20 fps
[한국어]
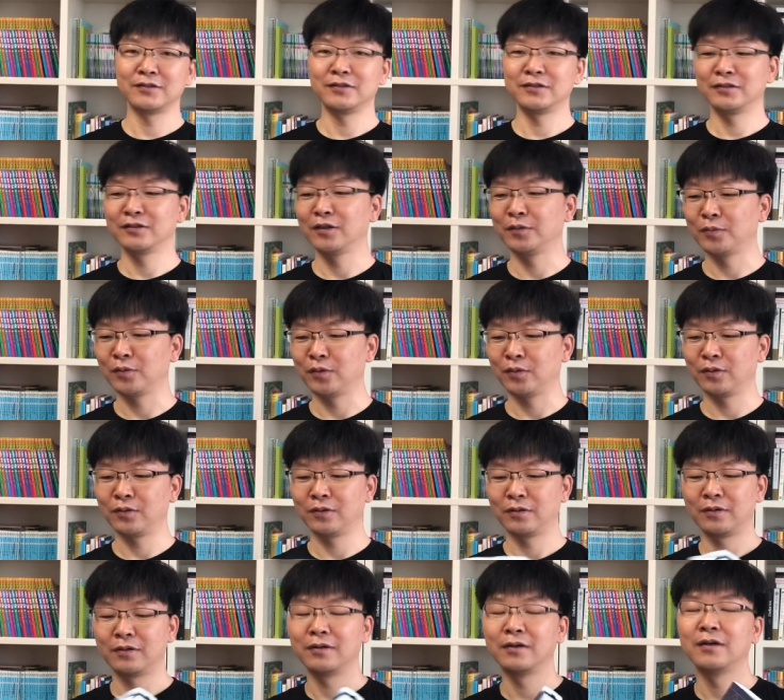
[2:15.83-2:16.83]
여보
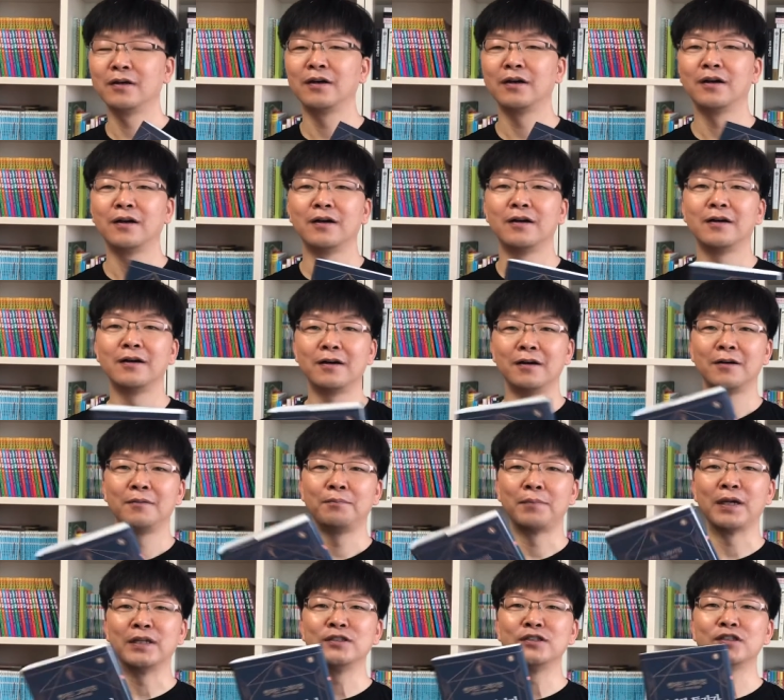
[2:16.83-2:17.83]

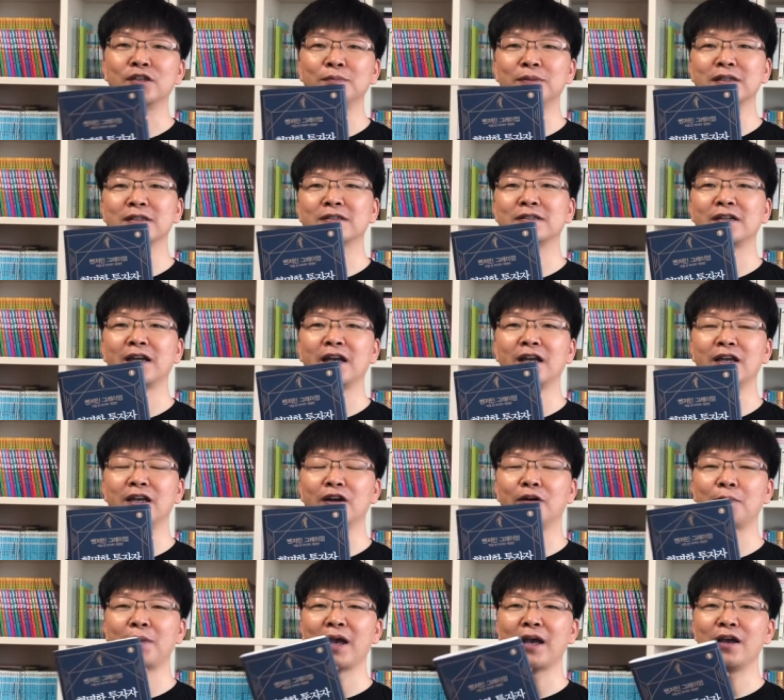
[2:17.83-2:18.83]
벤저민
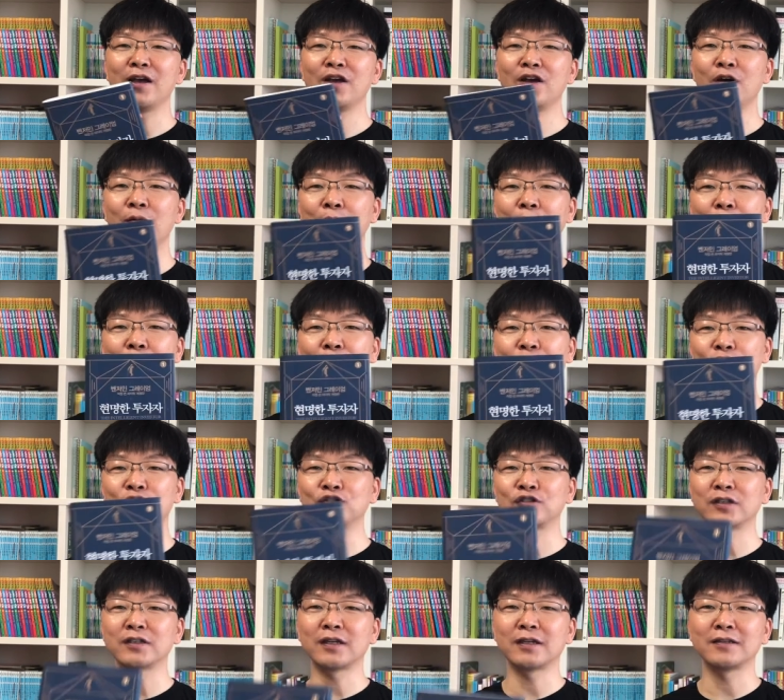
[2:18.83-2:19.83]
그레이엄의 현명한
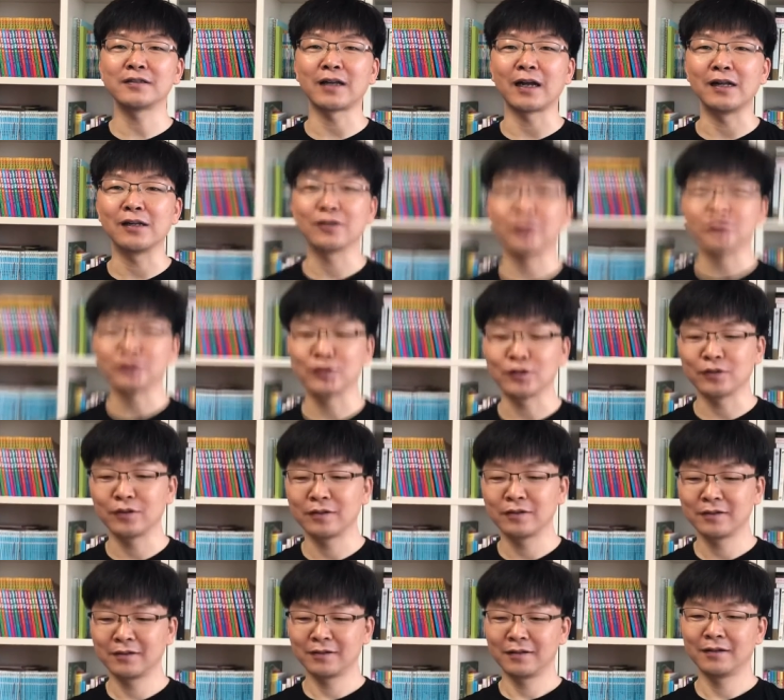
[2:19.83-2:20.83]
투자자를 다 읽었어
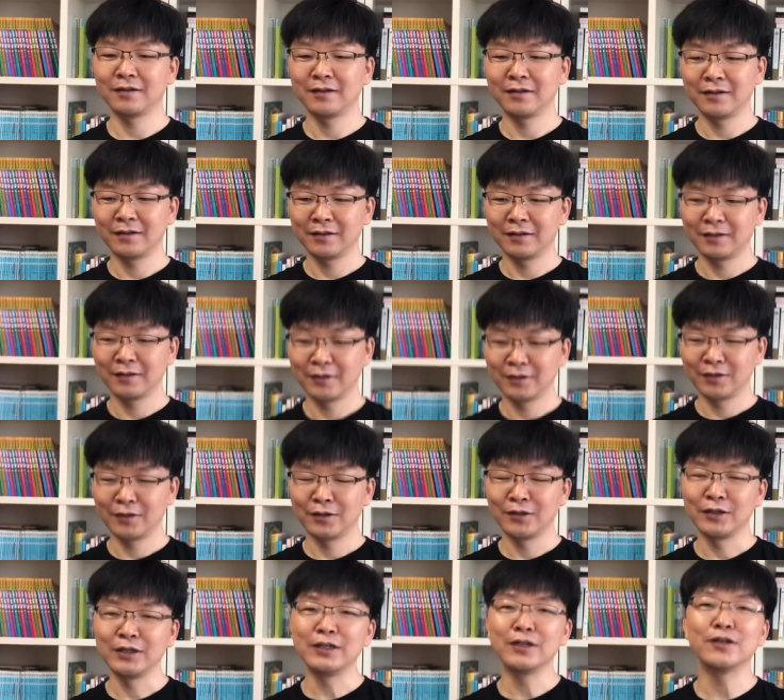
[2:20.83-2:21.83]

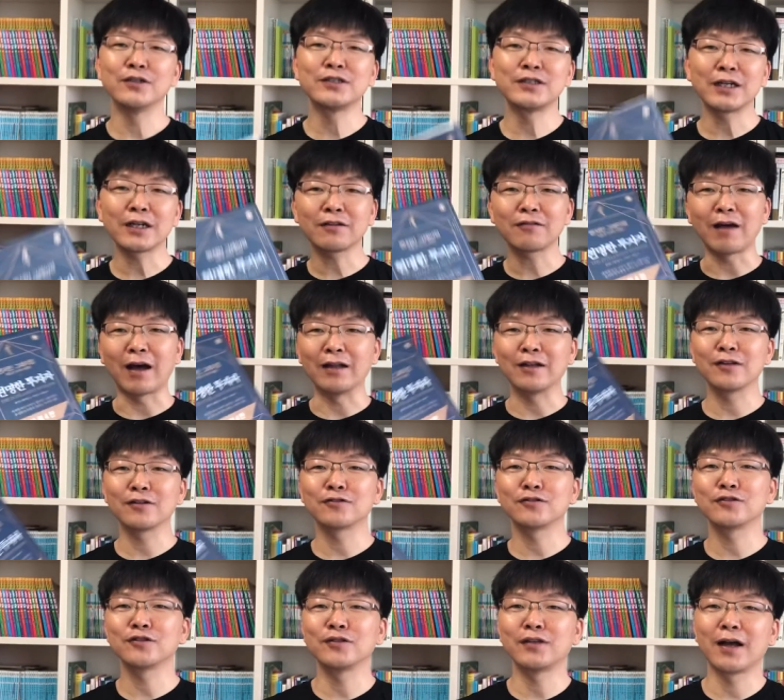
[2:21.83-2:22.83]
이런 책도 안
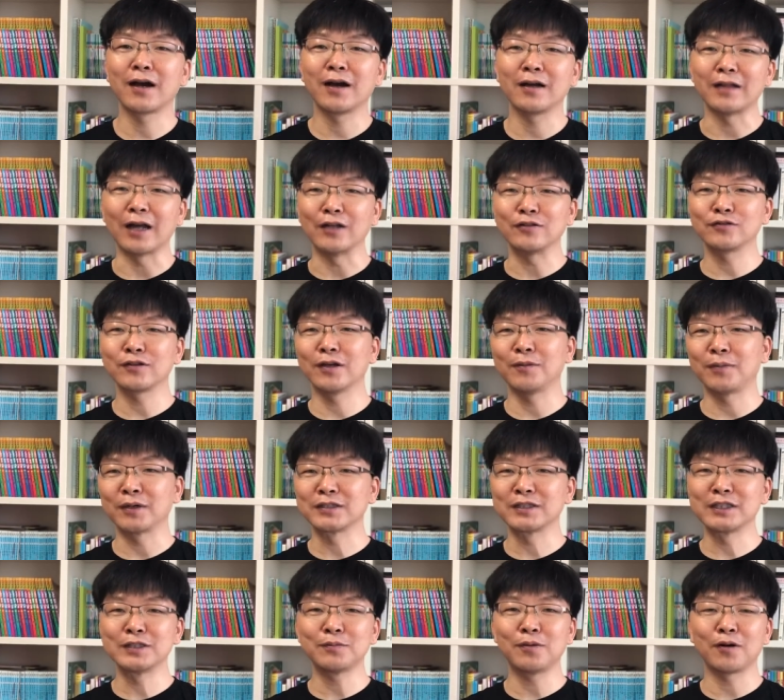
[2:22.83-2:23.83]
읽고서 내가 나중에 막
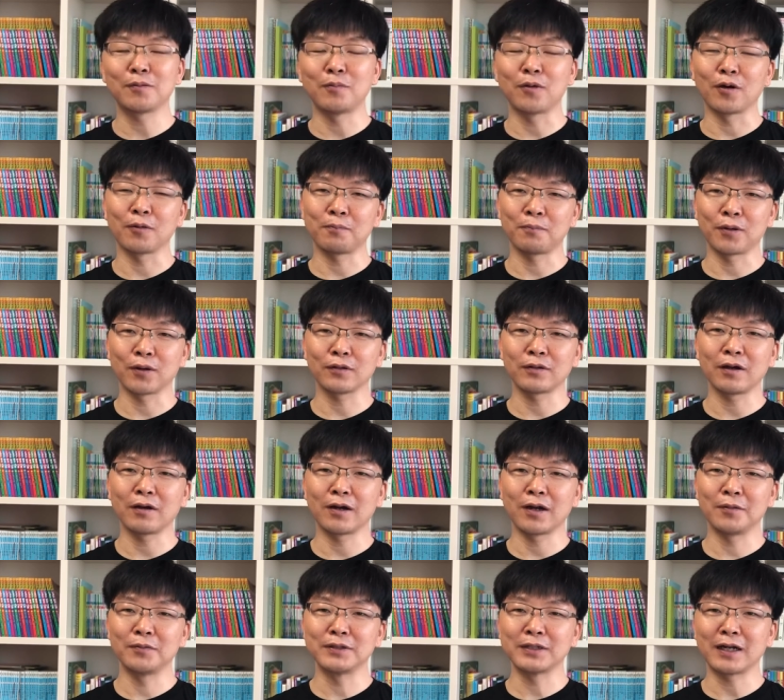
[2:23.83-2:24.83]
10억 뭐, 벌었다고
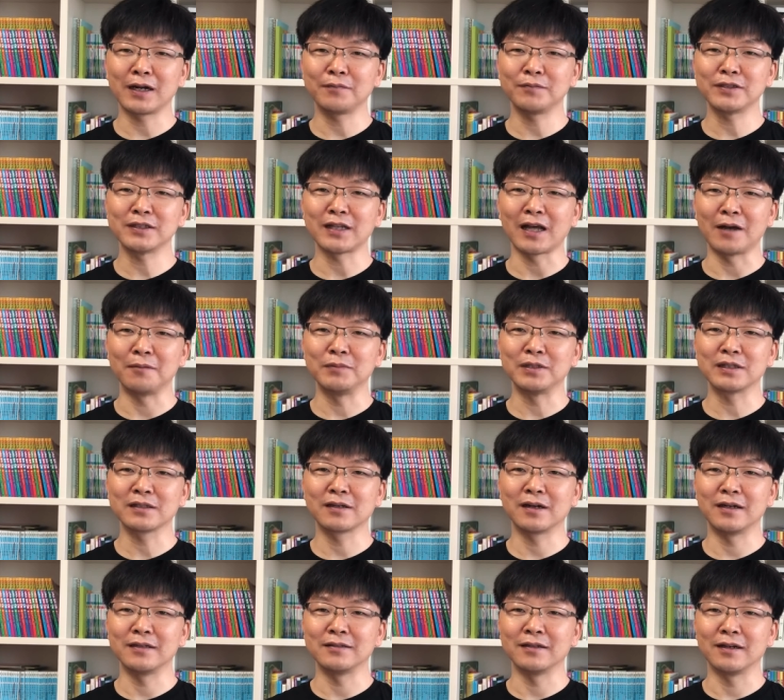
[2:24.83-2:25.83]
하면 사람들이 다 안 믿을
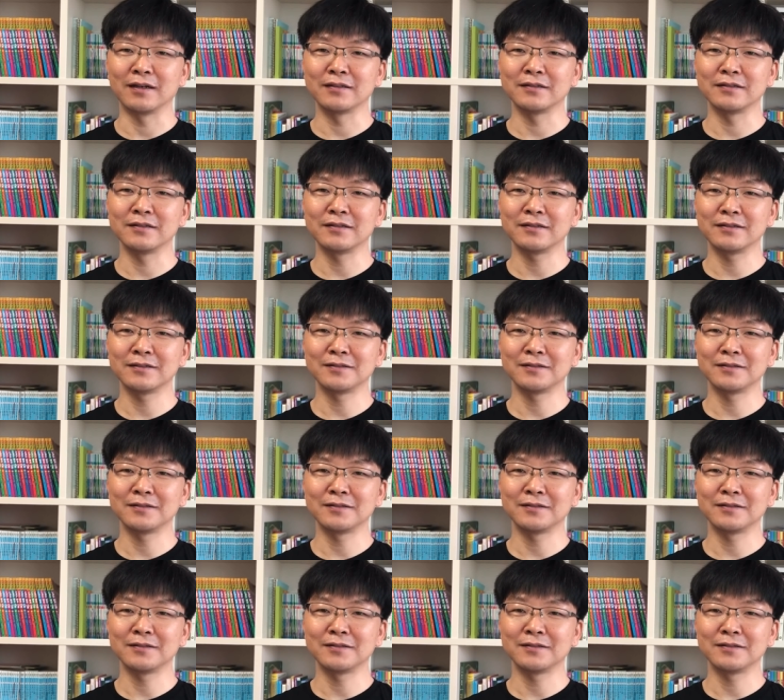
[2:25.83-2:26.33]
거 아니야 그지?